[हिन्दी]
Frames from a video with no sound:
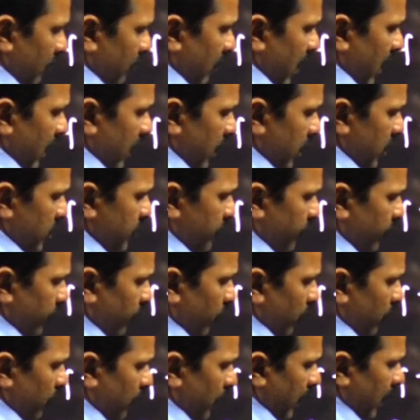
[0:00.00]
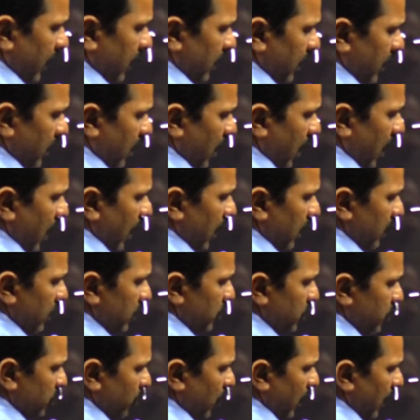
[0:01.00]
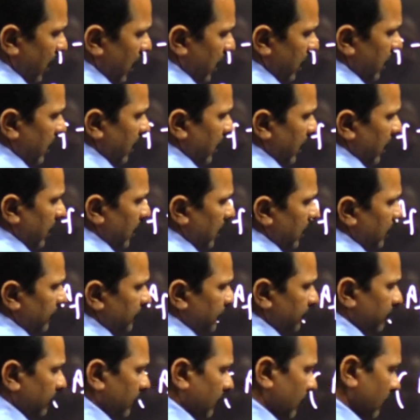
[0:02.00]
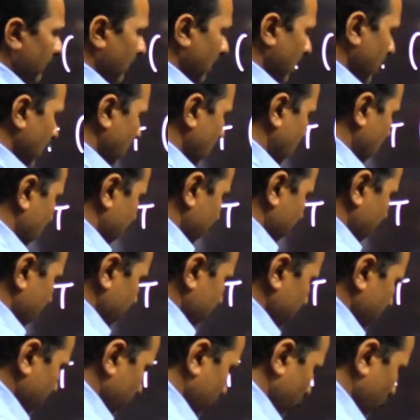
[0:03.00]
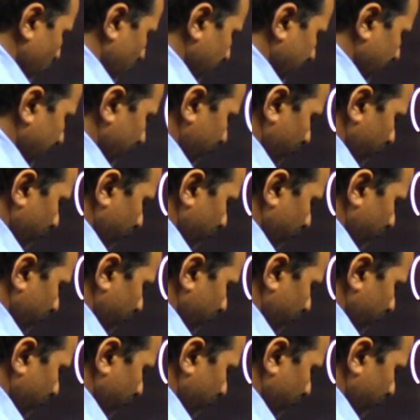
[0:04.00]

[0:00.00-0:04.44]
माइनस फोर पाई आर स्क्वायर आ जाएगा अब आप लिखोगे